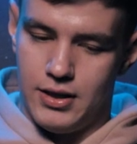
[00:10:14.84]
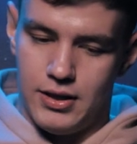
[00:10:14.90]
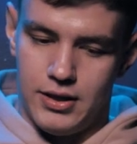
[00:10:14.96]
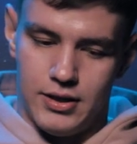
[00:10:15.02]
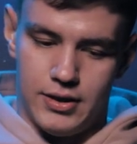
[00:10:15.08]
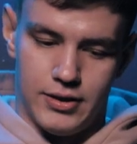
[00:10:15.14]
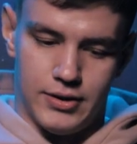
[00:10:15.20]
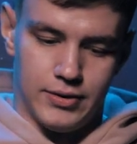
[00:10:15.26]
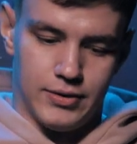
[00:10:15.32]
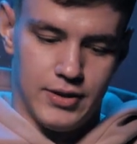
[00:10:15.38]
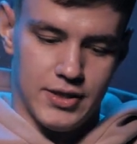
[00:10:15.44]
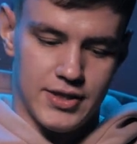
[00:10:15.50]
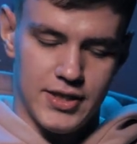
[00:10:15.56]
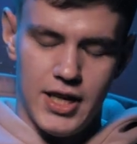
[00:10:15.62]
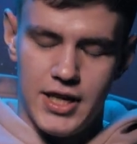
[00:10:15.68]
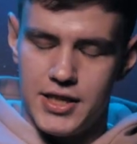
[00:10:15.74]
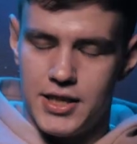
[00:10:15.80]
А, и
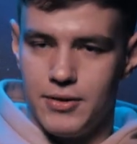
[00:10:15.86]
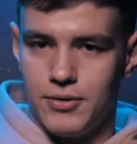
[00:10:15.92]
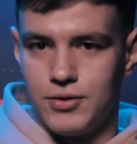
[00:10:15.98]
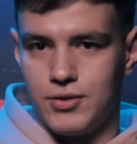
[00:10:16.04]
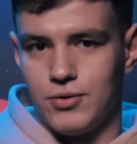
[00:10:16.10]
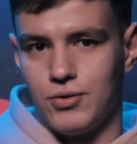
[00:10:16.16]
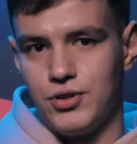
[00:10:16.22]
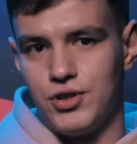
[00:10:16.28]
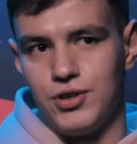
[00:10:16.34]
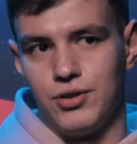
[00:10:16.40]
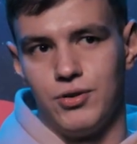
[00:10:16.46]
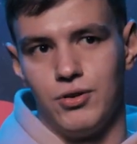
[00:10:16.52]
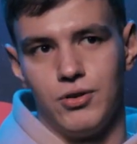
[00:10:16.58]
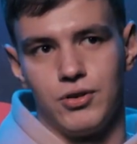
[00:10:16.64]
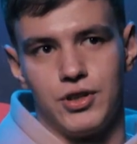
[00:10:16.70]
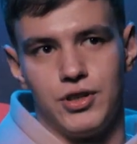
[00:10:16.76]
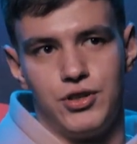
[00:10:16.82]
знаете, я очень
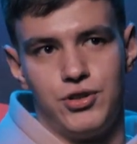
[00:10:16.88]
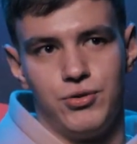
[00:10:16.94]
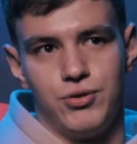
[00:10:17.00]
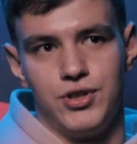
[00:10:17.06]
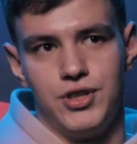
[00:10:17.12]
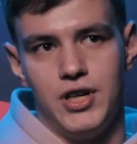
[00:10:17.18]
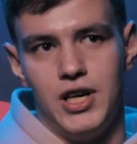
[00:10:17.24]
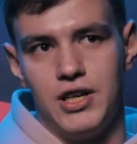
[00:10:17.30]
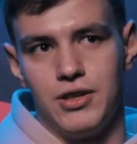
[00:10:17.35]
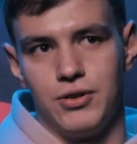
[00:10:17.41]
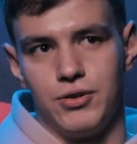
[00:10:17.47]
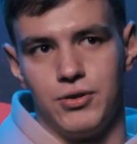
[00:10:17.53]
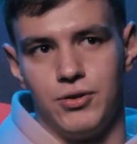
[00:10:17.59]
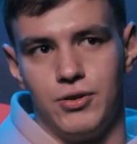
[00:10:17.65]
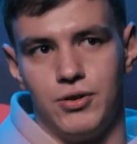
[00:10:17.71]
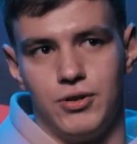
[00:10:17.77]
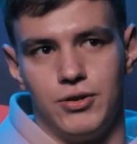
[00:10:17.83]
долго ищу идеальную,
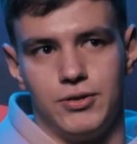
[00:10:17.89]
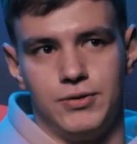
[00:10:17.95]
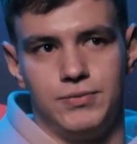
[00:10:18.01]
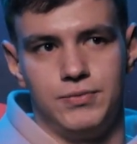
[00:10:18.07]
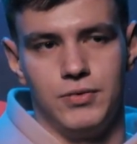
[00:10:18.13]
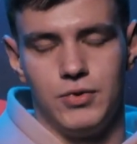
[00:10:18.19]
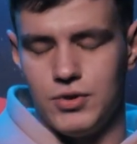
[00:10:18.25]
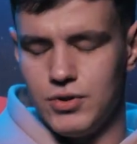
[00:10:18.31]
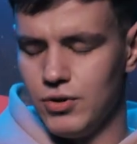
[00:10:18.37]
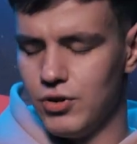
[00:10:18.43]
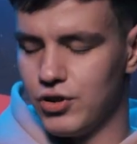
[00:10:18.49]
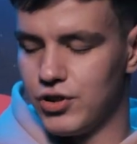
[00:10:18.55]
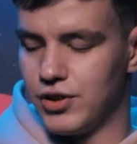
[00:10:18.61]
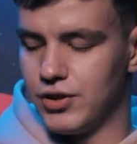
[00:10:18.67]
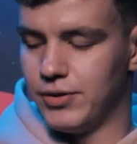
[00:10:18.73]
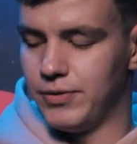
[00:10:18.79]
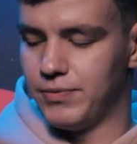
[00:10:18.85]
но ну,
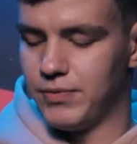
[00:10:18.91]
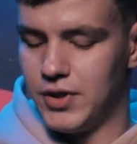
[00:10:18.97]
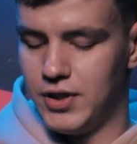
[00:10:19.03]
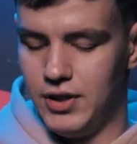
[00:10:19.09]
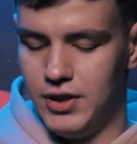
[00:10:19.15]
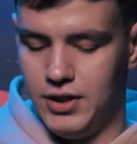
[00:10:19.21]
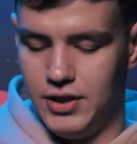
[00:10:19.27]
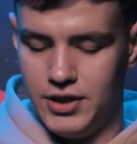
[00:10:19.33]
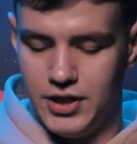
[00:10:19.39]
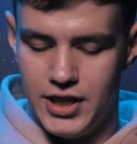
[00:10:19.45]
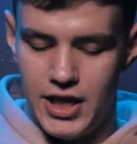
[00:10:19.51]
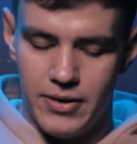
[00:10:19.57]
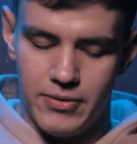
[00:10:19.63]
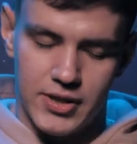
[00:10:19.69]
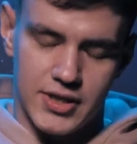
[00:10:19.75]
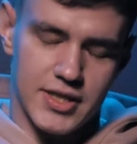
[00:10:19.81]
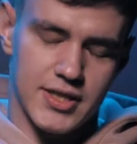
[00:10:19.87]
сложно. И
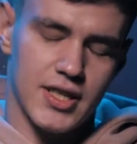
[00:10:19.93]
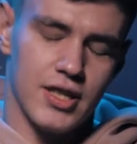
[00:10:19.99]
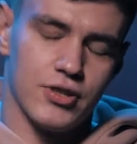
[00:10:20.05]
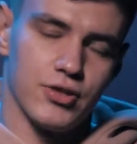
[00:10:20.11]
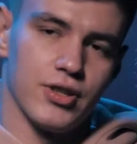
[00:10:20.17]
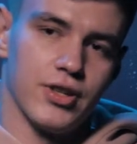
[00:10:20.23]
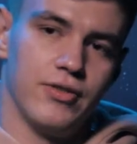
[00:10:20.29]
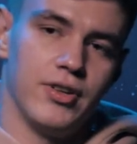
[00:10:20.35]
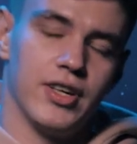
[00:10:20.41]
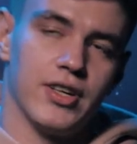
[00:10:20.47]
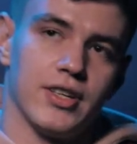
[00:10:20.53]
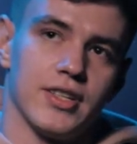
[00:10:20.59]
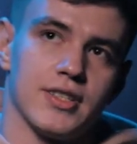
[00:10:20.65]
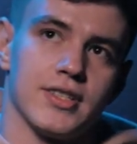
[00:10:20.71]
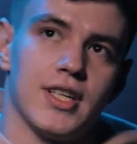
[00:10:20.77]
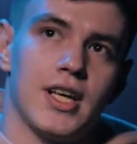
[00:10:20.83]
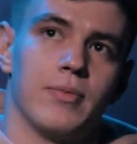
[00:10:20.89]
недавно осознал, что,
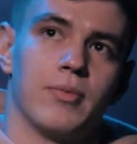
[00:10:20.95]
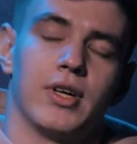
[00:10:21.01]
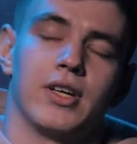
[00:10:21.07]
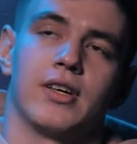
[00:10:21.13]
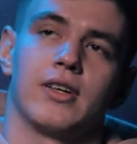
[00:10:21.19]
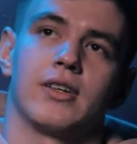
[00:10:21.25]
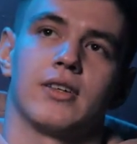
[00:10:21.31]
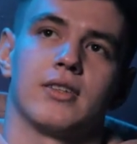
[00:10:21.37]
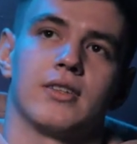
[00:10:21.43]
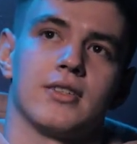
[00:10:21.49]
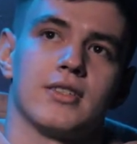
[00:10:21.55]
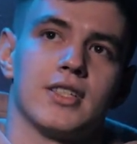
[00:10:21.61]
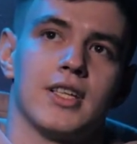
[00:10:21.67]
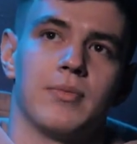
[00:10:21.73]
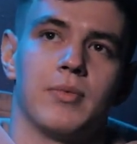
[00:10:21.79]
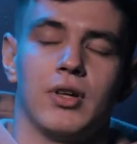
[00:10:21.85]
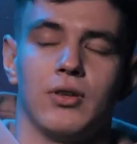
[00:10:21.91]
наверное, самая,
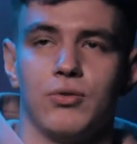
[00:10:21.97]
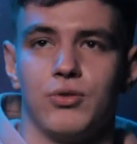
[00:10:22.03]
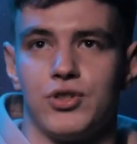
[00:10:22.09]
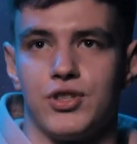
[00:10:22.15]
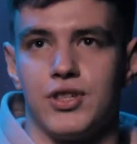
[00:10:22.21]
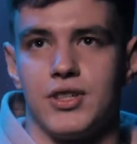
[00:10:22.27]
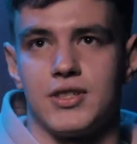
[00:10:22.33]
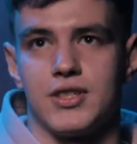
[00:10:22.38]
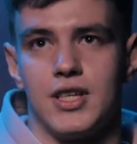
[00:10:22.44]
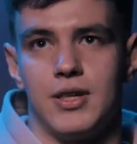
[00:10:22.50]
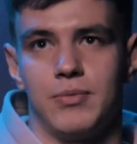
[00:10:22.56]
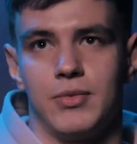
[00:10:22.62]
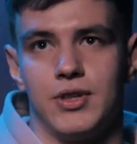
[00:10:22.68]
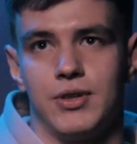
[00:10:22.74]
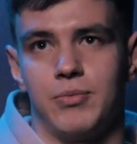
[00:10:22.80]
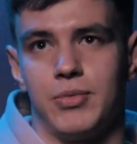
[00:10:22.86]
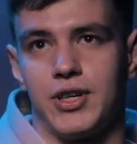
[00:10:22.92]
самая лучшая,
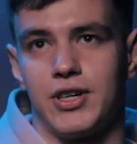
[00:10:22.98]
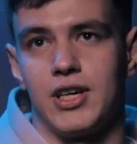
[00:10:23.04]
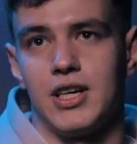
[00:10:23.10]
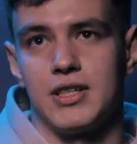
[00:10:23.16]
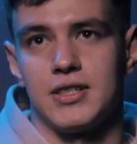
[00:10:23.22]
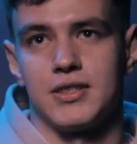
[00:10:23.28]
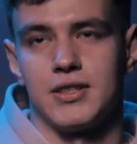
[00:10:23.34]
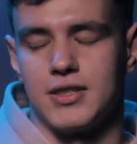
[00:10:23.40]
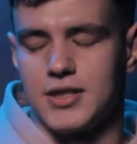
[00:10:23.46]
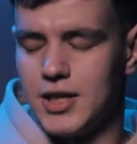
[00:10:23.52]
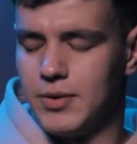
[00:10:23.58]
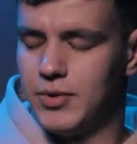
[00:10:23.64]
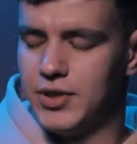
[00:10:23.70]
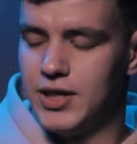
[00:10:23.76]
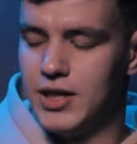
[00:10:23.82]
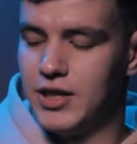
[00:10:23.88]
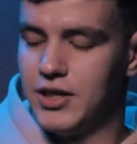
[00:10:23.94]
самая прекрасная,
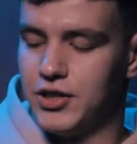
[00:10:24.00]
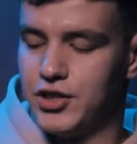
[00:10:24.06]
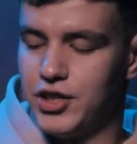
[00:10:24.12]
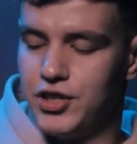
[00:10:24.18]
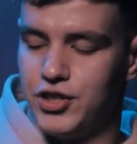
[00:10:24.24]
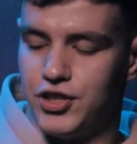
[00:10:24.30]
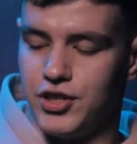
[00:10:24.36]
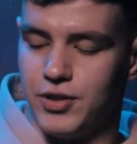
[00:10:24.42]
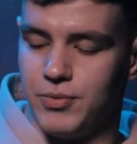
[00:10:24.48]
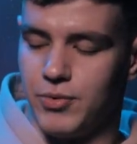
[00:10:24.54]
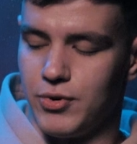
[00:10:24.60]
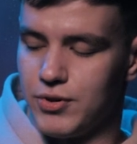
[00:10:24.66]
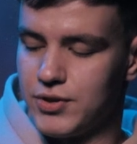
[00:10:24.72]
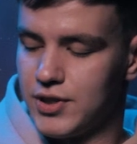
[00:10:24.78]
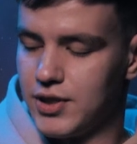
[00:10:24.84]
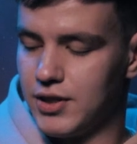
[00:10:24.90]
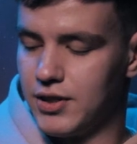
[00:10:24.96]
самая идеальная женщина
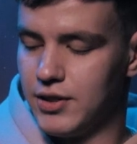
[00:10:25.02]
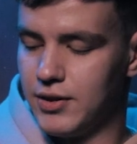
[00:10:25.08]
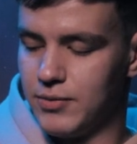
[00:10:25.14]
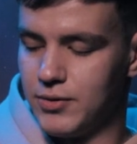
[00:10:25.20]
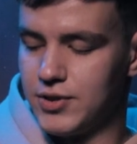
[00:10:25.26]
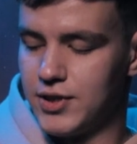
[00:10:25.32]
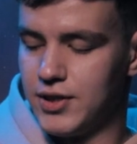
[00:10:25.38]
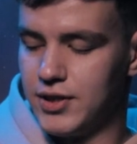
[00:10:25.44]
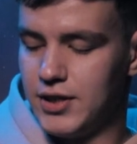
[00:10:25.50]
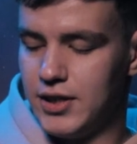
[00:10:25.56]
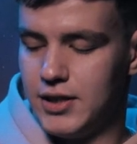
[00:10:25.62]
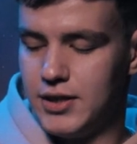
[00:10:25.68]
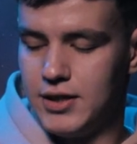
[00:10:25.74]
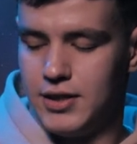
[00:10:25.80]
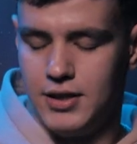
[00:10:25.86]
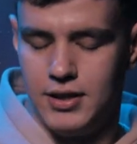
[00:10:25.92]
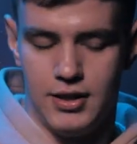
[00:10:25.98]
просто давно
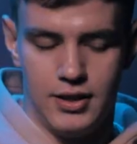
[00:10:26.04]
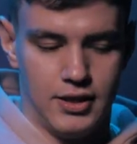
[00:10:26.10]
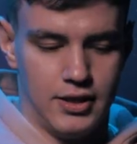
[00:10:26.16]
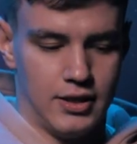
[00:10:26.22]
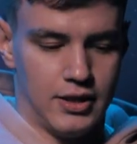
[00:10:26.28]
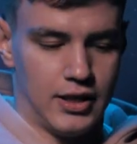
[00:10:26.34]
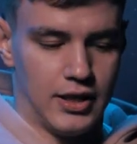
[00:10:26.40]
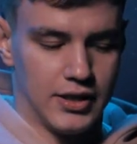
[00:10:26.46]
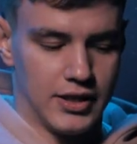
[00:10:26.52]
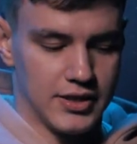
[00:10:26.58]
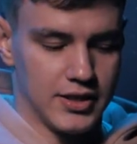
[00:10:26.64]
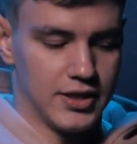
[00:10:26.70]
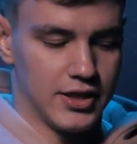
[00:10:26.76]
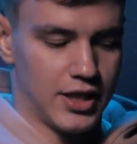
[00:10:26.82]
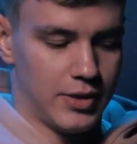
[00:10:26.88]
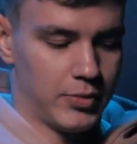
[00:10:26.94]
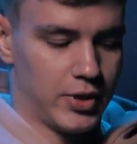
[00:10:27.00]
занята. Она
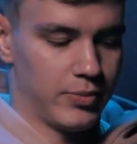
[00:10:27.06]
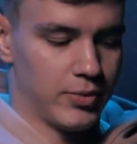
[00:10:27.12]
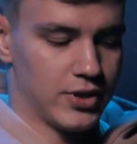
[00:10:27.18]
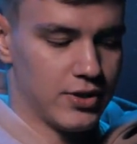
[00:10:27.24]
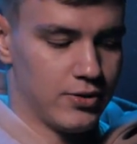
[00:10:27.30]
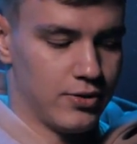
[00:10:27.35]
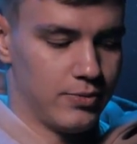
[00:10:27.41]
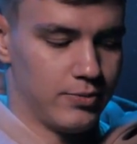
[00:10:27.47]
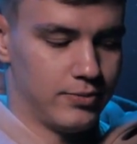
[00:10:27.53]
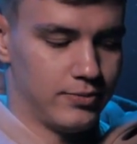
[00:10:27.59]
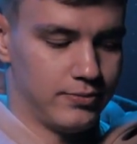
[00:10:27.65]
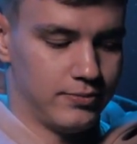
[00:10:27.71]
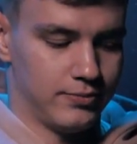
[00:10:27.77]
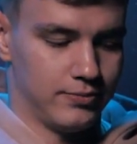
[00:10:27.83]
занята моим отцом.